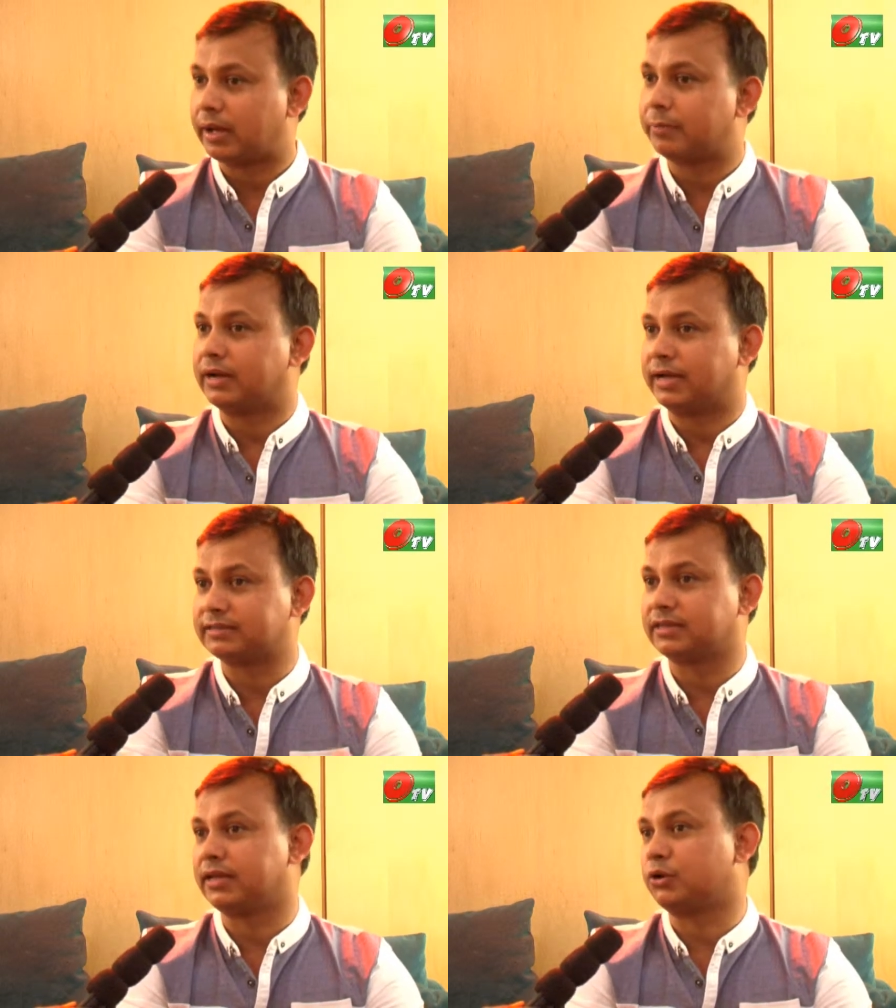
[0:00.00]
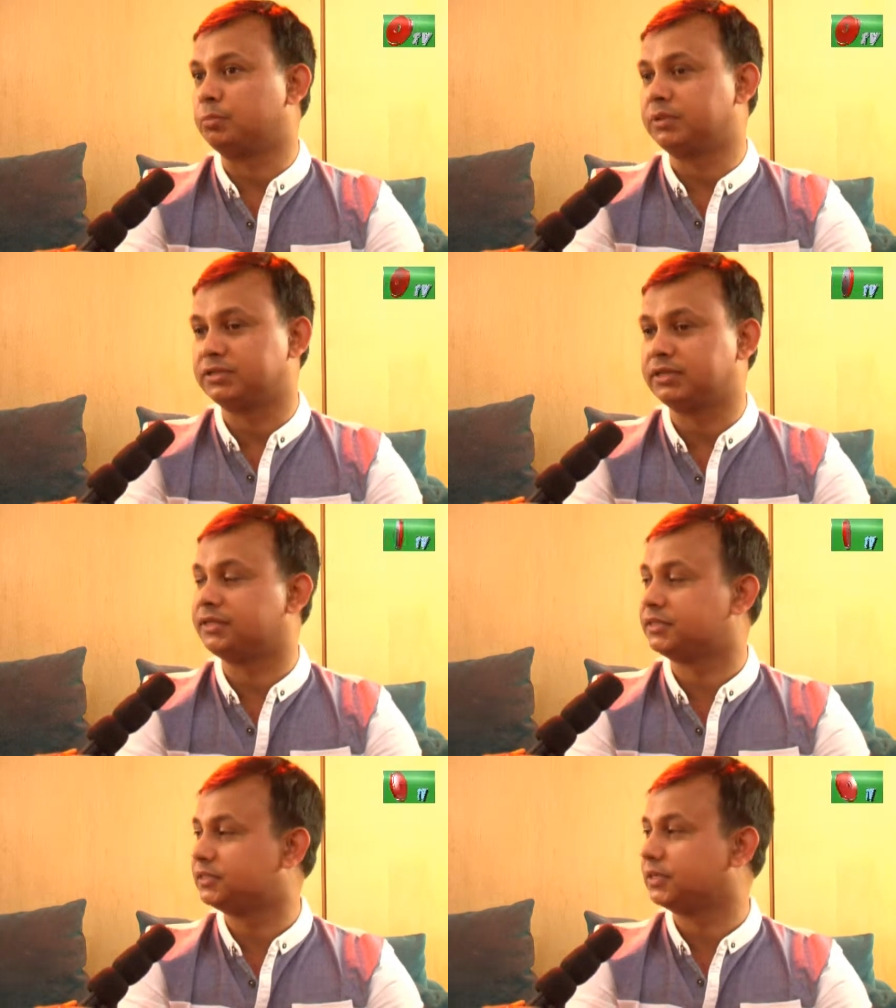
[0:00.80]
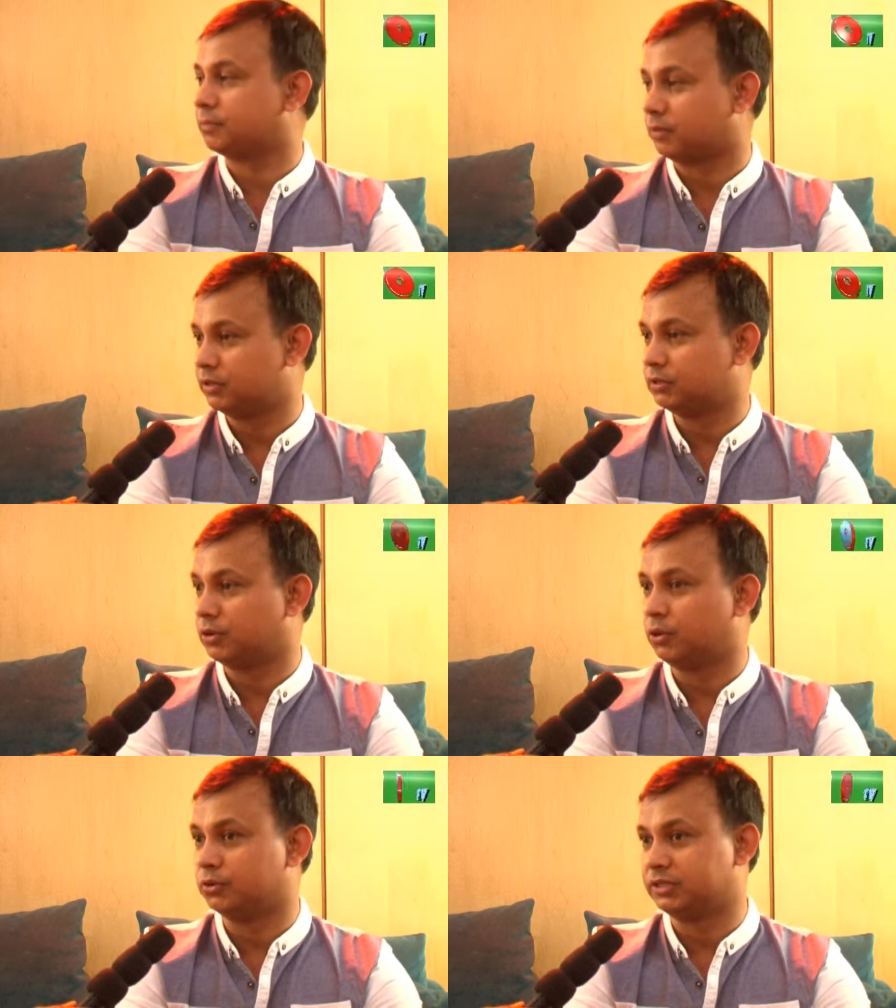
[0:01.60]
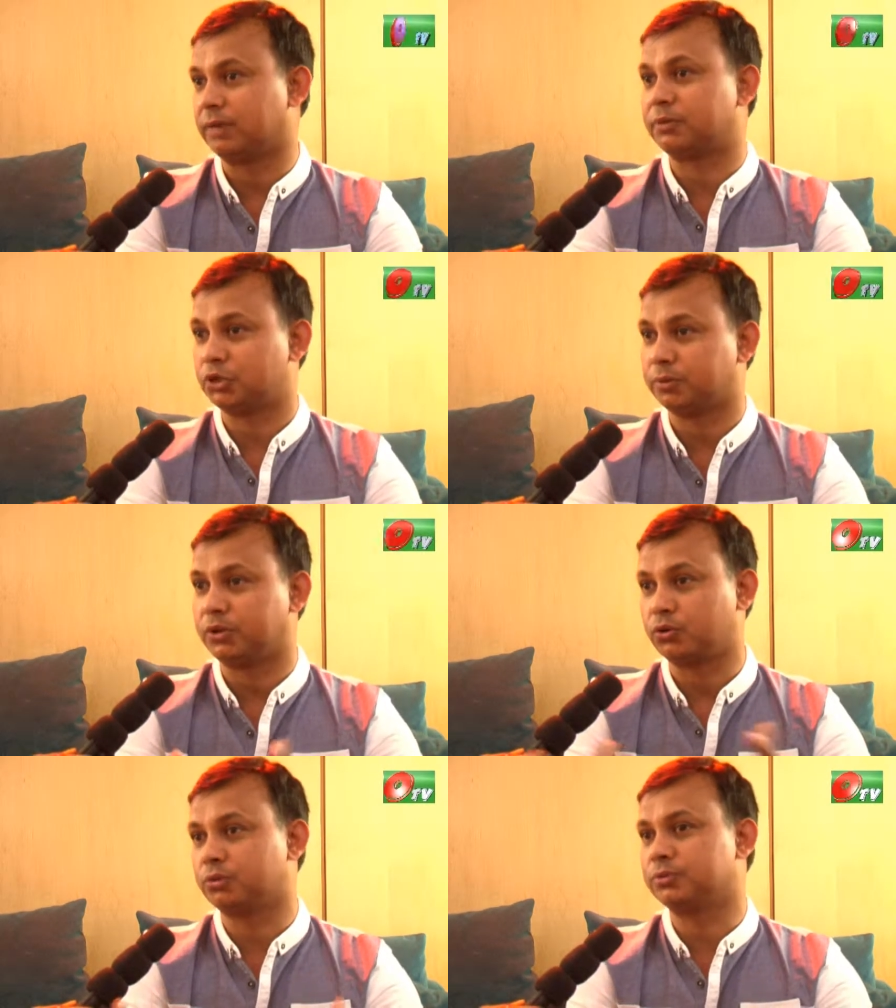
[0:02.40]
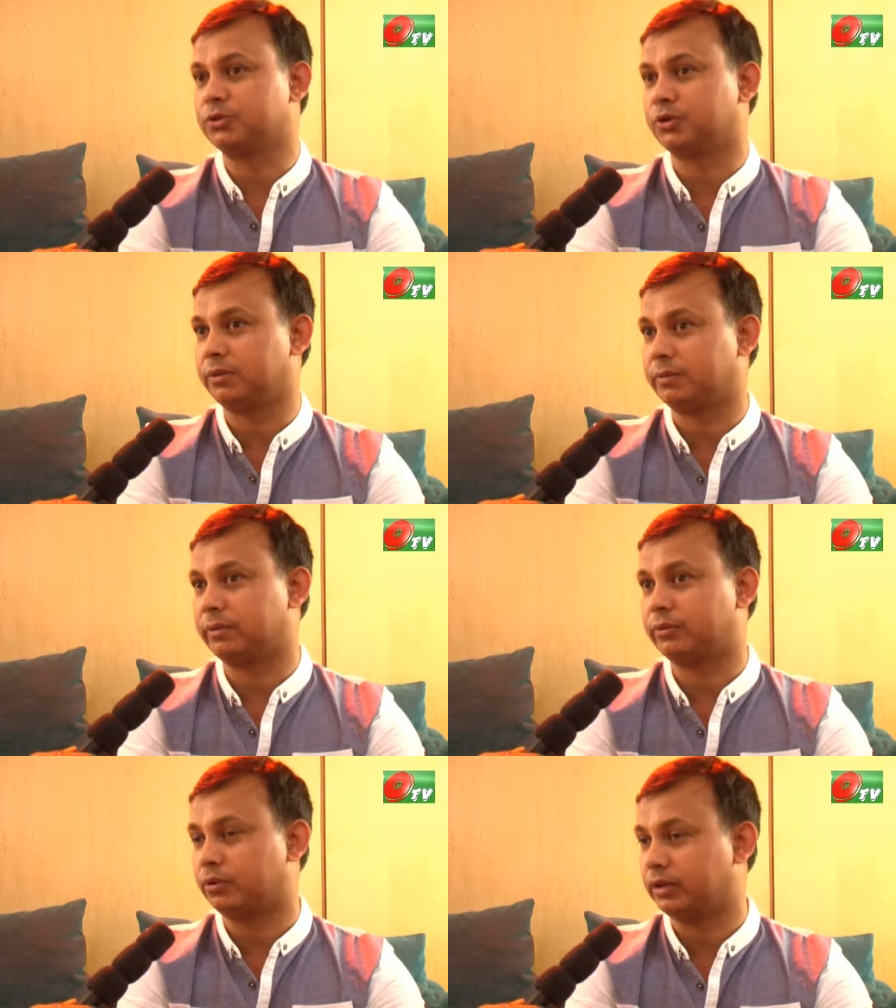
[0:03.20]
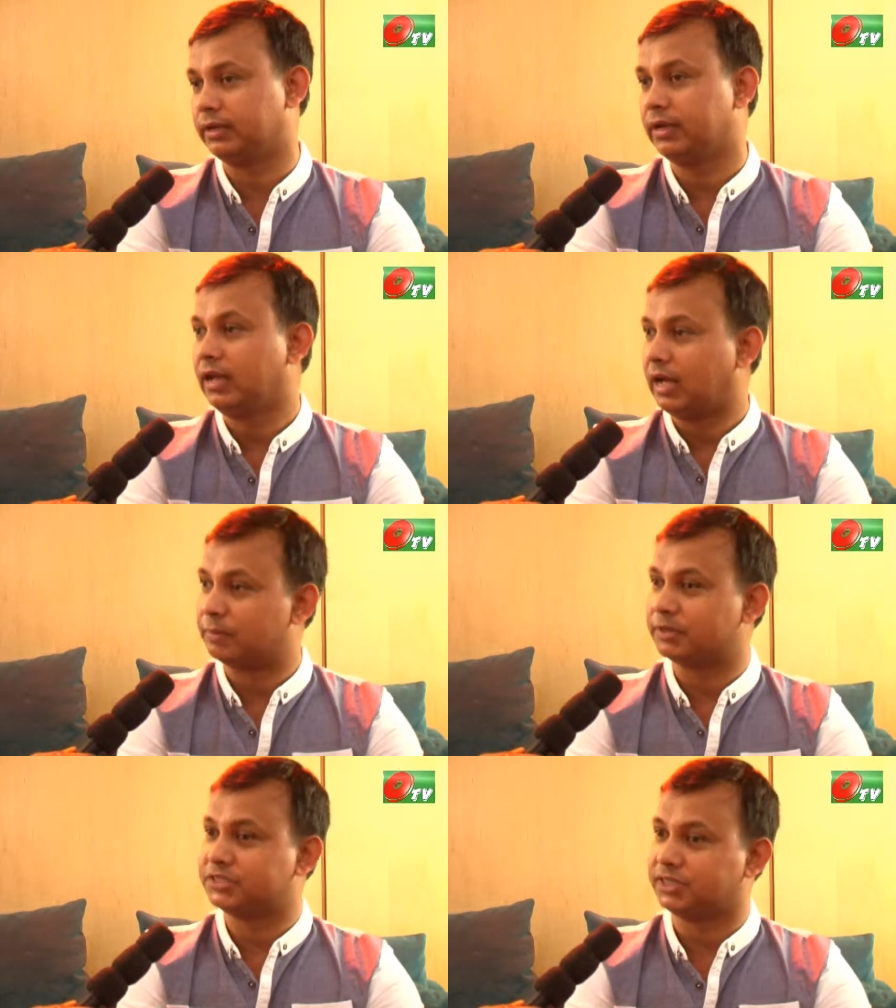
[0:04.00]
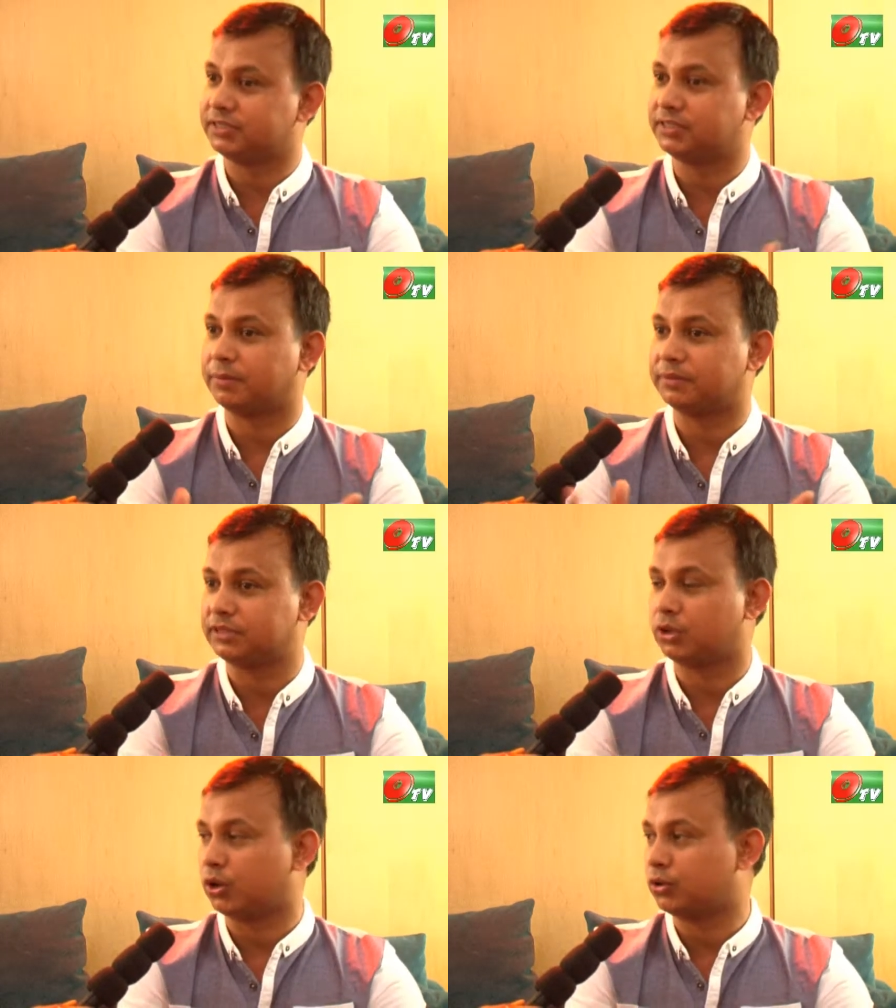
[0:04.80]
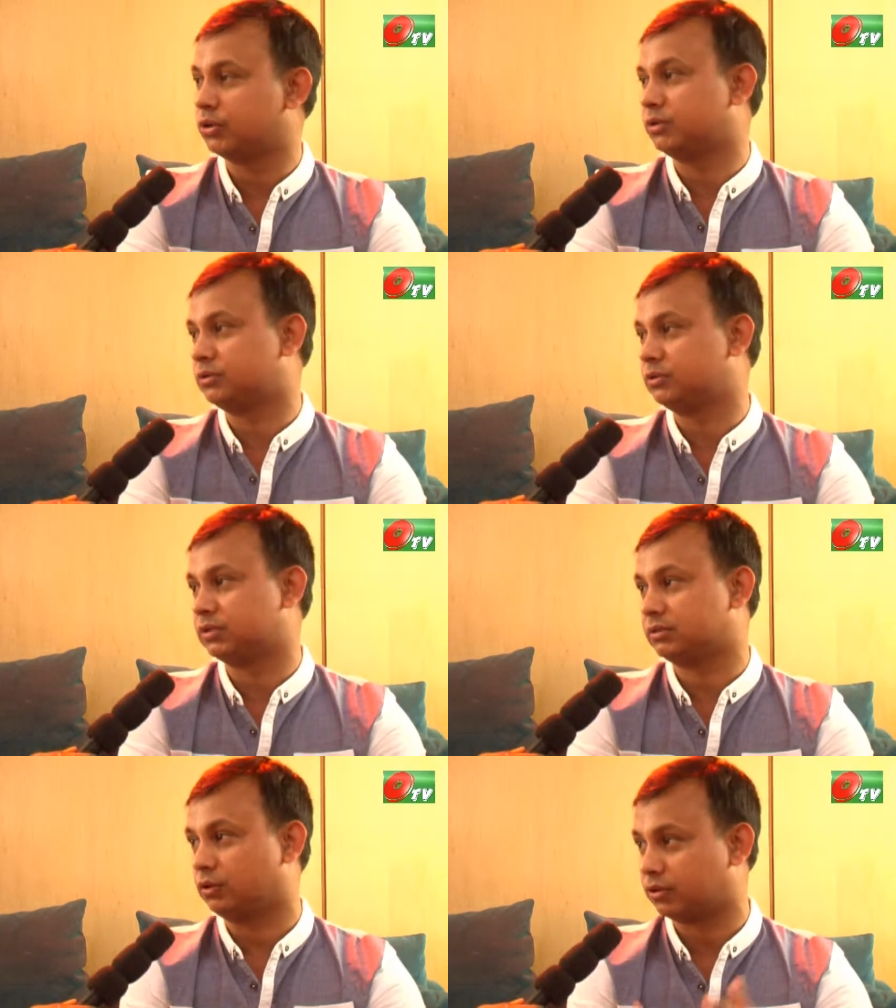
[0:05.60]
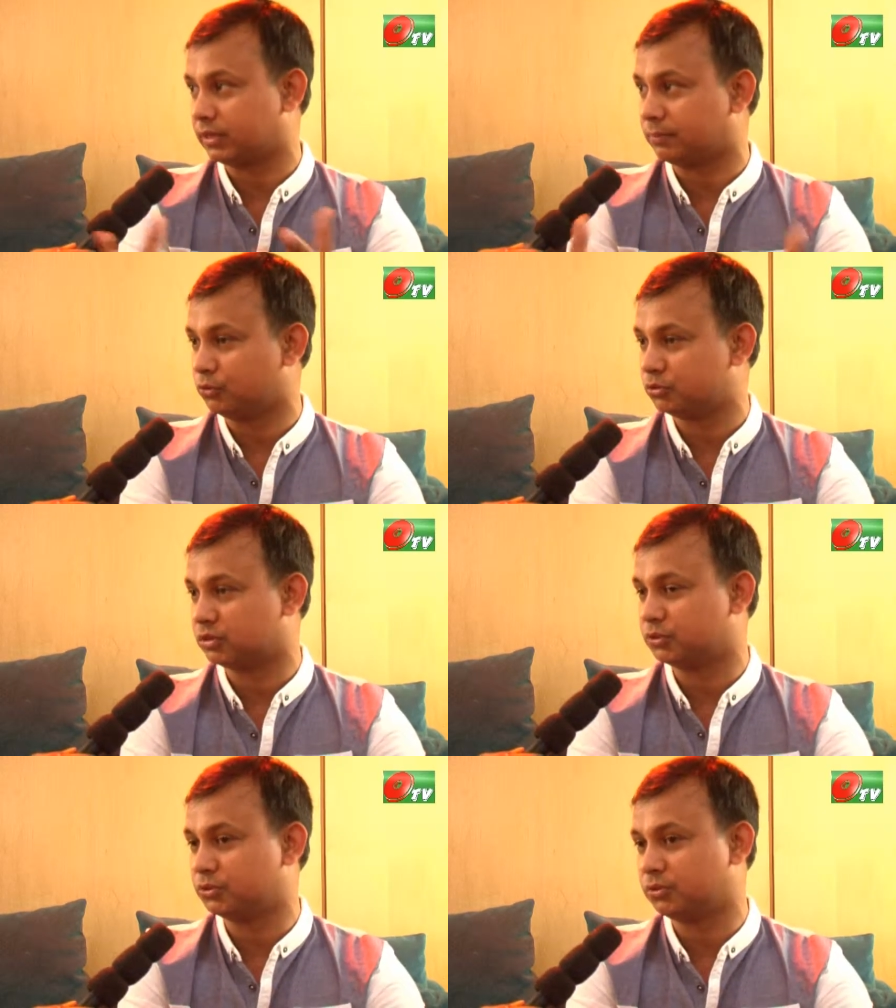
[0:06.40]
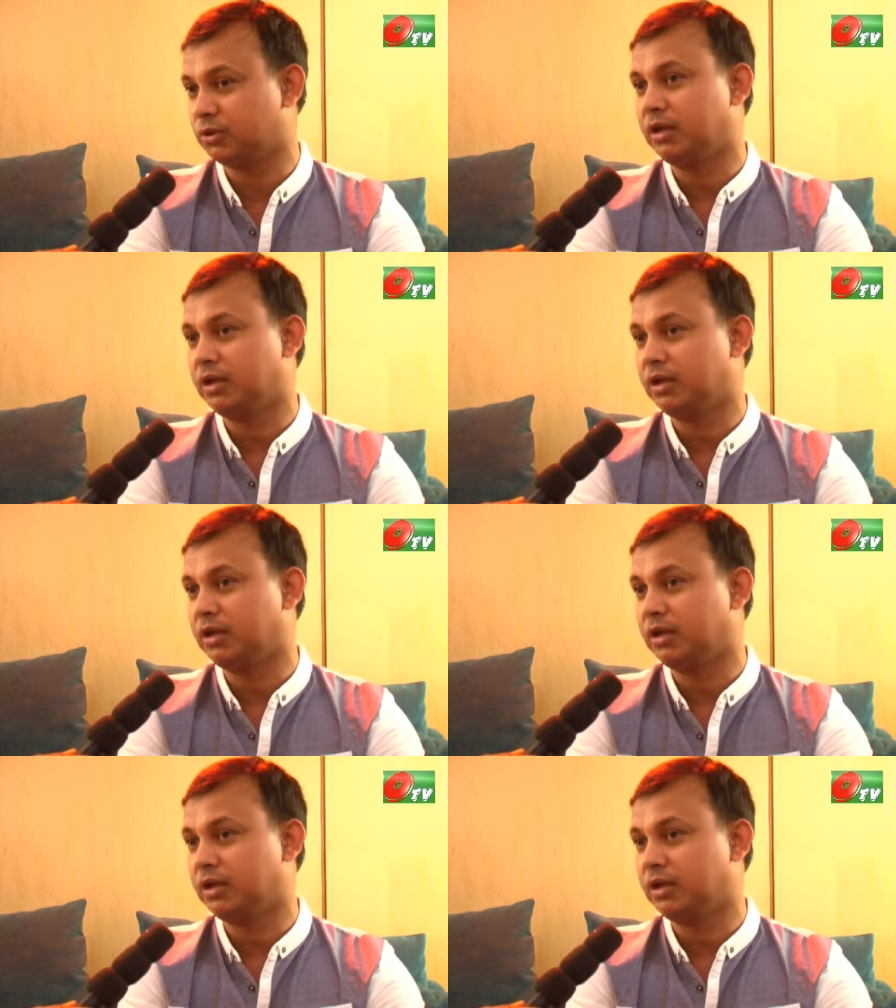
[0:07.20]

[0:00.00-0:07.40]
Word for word: এবং আজকের এই কনভেনশনে এই জিনিসটাই প্রমাণিত হলো যে আমরা সবাই ঐক্যবদ্ধ হয়ে হয়ে আমরা সেই যে আমাদের যে লক্ষ্য উদ্দেশ্য লক্ষ্যে পৌঁছানোর জন্য